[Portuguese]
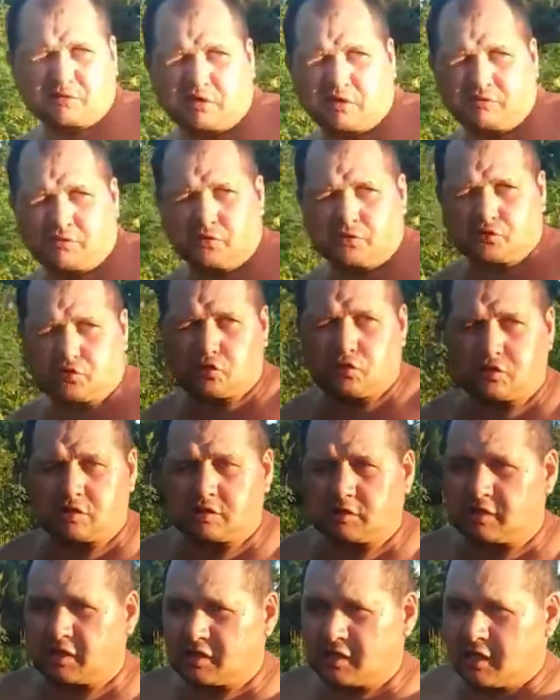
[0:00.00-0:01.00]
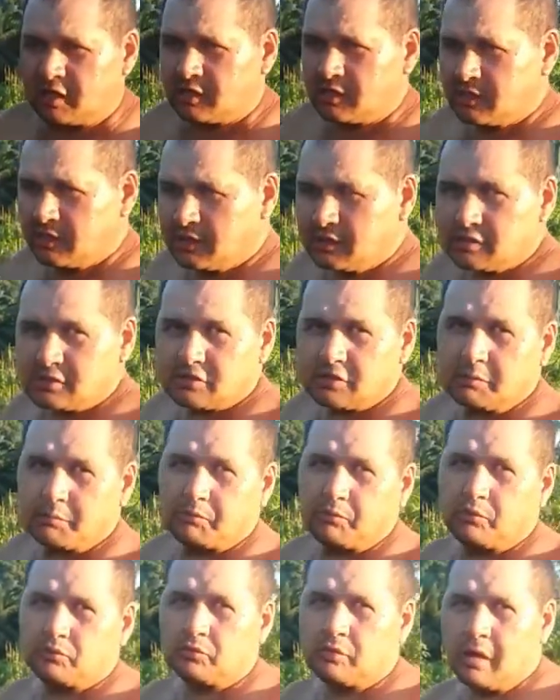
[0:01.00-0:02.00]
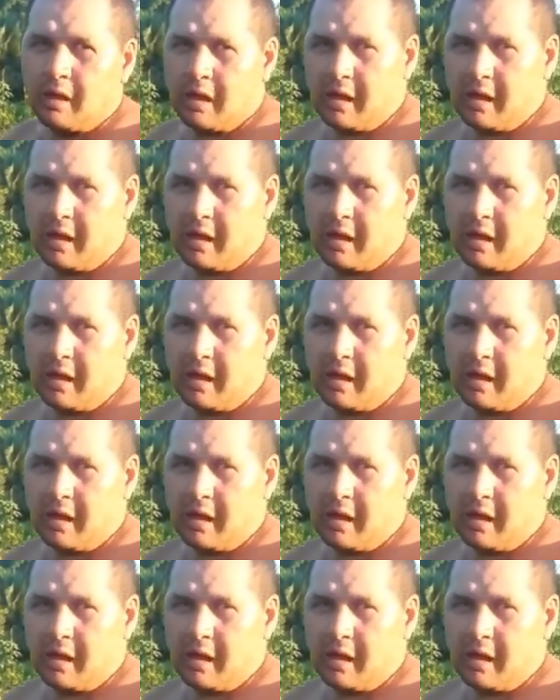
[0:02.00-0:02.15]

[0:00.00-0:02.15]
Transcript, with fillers: vocês verem o sol já se pondo.